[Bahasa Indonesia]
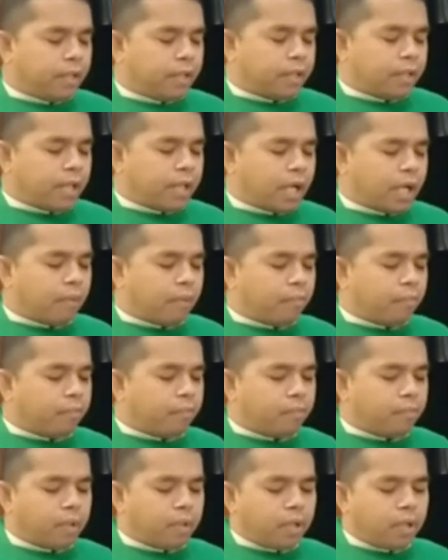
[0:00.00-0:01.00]

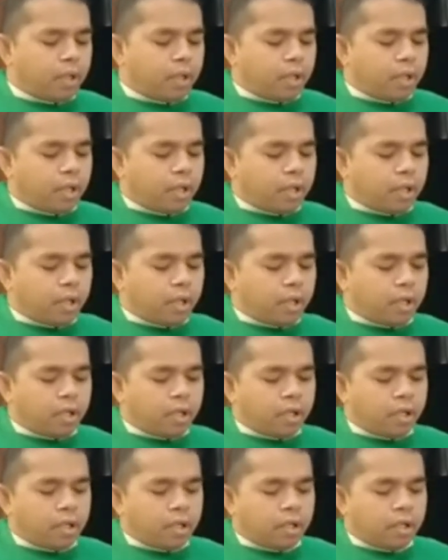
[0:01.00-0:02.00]
dalam
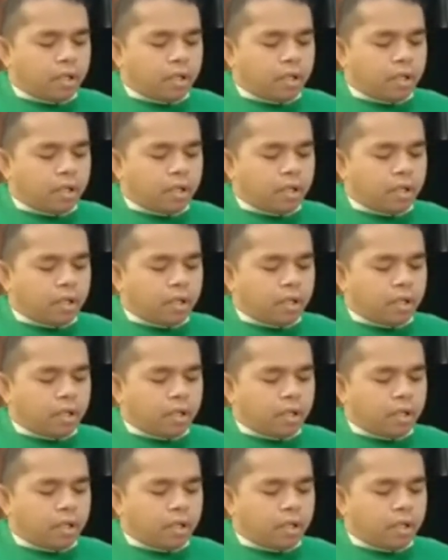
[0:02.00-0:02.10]
uh,